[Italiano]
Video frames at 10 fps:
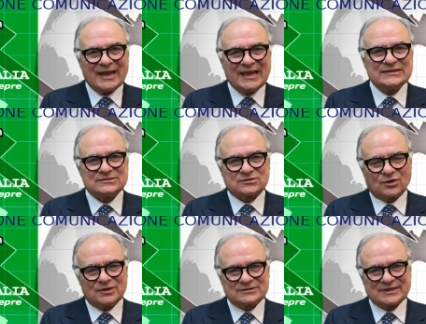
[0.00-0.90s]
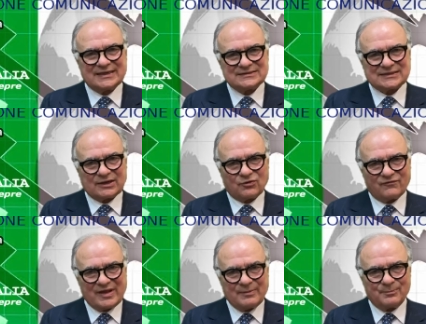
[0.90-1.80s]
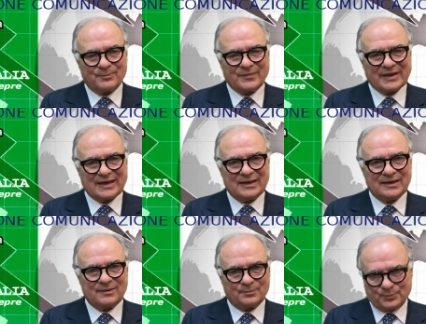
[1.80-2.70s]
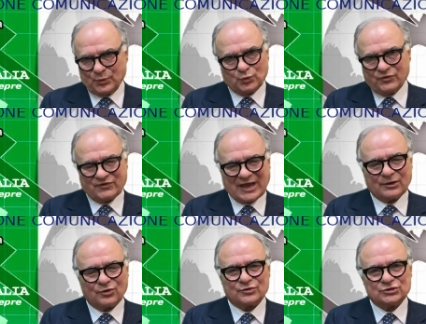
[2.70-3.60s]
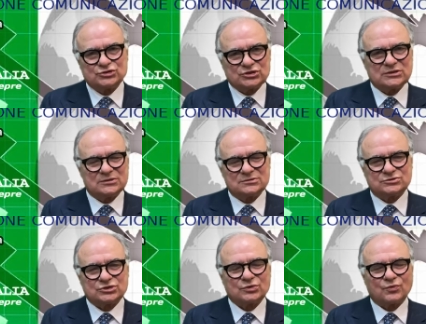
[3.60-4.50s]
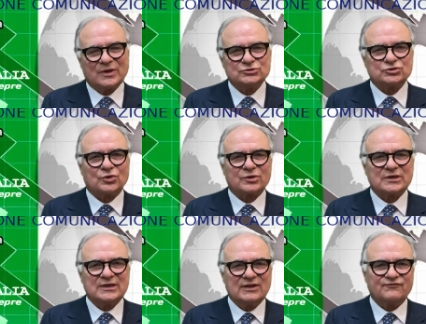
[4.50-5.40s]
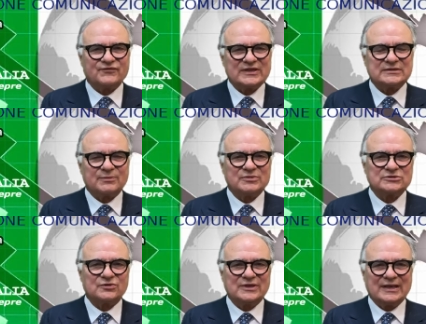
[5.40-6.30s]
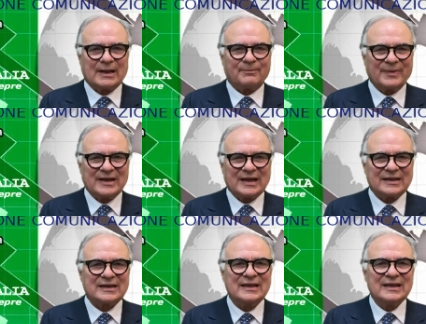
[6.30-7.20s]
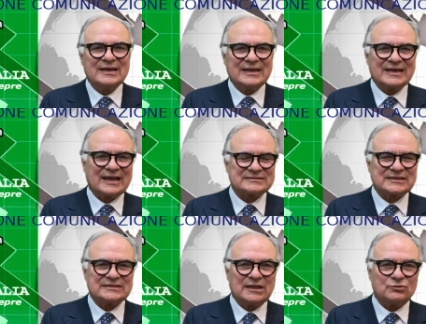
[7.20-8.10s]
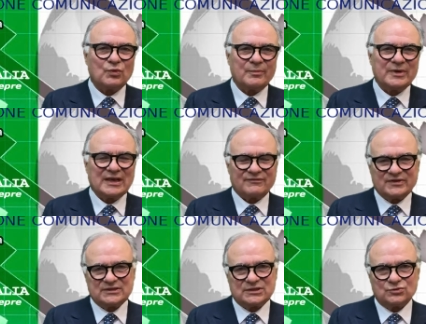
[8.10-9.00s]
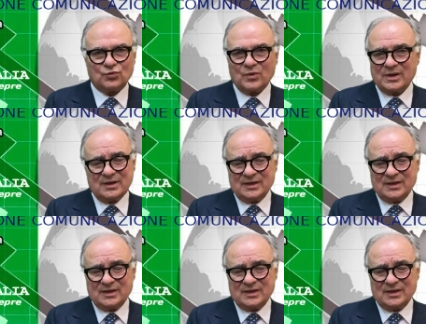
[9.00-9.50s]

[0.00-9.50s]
Entro il 30 novembre più i canonici 5 giorni, in effetti bisognerà pagare le rate del 2022.